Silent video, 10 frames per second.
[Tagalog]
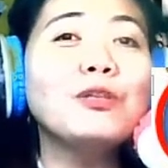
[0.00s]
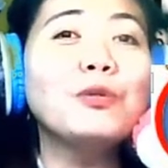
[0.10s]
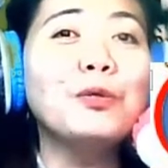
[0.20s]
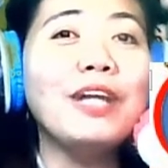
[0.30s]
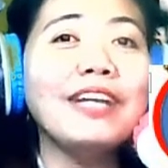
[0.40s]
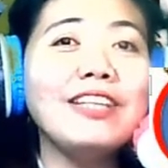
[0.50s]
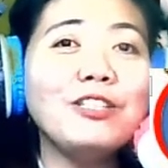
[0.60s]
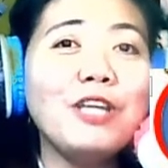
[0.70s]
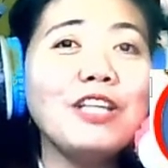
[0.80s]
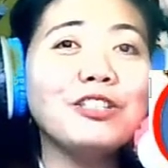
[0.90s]
Tulad ni
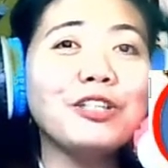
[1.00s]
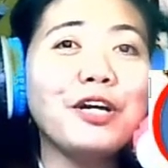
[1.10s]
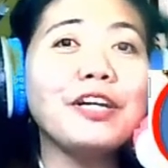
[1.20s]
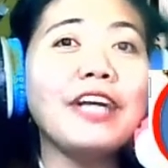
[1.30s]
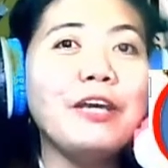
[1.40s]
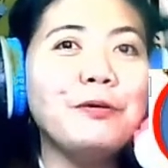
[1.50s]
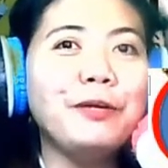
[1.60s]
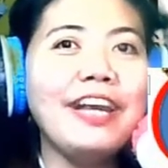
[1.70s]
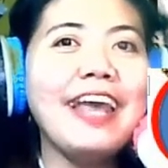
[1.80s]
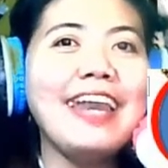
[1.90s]
teacher, kayo
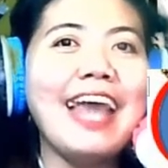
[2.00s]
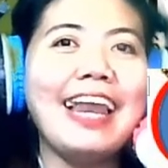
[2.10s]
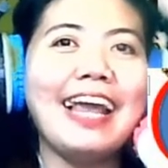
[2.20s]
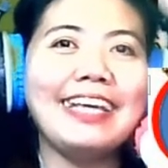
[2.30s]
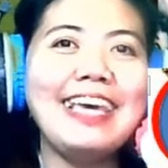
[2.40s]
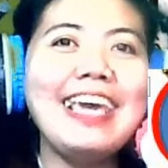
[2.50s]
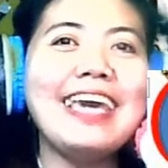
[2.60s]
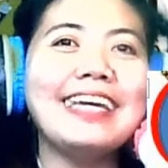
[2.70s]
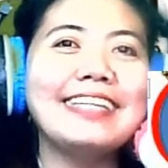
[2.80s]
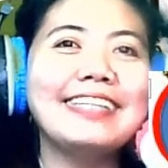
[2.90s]
rin ay lalaki.